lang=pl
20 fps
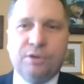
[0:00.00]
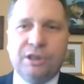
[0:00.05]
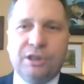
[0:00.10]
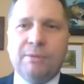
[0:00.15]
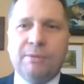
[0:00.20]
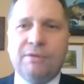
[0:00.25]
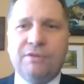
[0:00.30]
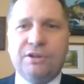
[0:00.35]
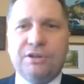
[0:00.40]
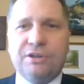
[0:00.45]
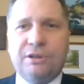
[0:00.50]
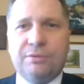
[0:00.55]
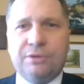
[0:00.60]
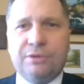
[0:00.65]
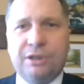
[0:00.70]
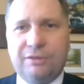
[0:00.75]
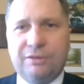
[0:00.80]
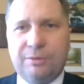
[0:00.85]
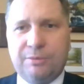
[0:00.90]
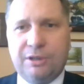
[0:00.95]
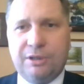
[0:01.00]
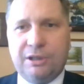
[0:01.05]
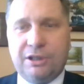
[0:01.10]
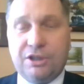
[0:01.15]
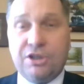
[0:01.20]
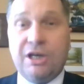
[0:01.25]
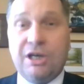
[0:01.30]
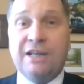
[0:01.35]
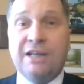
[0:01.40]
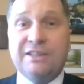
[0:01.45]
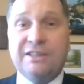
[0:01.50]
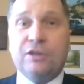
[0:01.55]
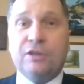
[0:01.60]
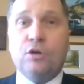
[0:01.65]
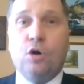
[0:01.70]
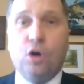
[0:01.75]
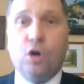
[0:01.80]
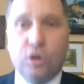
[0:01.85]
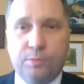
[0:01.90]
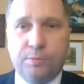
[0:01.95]
bo nie ma wykształcenia w tym zakresie, ale za
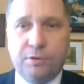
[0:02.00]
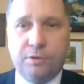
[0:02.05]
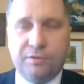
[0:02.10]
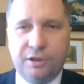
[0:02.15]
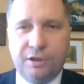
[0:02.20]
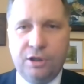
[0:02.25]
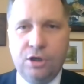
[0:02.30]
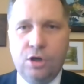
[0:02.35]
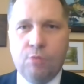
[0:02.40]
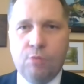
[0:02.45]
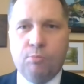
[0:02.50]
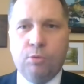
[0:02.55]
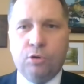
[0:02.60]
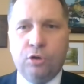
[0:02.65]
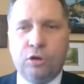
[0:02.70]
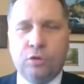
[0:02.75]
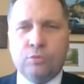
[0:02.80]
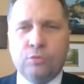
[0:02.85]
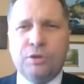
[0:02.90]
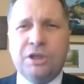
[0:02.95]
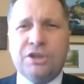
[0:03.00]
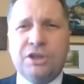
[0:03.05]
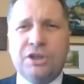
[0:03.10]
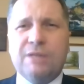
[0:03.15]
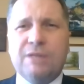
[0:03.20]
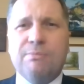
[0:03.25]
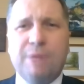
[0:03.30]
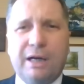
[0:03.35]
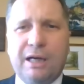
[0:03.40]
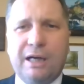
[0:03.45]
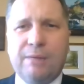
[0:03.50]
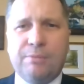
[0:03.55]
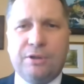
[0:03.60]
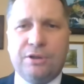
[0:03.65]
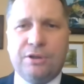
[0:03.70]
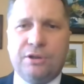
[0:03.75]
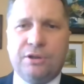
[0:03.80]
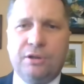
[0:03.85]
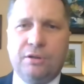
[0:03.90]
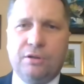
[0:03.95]
to odpowie, bo dokonuje rzeczy
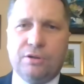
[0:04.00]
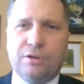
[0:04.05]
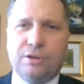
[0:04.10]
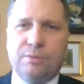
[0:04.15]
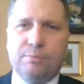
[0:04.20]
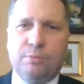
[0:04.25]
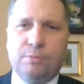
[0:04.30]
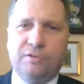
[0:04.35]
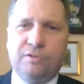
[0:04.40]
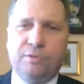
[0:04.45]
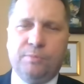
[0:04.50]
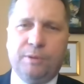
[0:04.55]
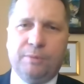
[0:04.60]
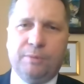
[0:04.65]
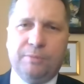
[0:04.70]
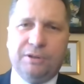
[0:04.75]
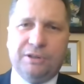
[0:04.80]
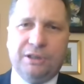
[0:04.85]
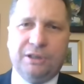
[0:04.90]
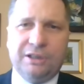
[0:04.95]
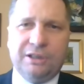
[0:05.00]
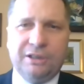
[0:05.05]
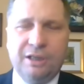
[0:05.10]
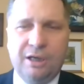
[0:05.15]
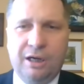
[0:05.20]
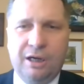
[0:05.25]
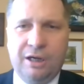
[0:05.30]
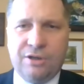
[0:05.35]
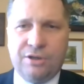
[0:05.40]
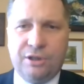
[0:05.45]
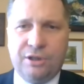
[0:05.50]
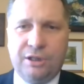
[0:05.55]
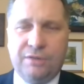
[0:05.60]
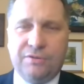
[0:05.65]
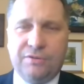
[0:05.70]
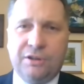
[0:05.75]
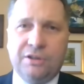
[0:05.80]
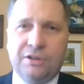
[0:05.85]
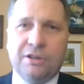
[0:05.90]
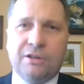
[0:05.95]
makabrycznej, o czym mówił pan mecenas
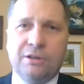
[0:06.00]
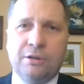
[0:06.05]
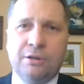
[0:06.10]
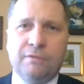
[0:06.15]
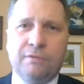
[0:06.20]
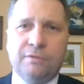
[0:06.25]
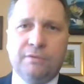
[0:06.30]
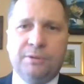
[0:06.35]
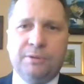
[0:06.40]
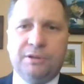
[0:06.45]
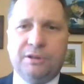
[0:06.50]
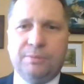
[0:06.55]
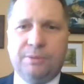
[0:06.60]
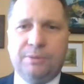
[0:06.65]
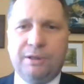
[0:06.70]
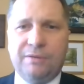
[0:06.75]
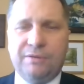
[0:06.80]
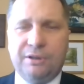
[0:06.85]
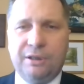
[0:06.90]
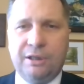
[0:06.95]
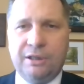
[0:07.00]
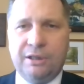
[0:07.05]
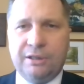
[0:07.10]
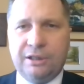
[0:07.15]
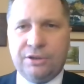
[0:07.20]
Andrzejewski. Nie tylko wybitny prawnik, ale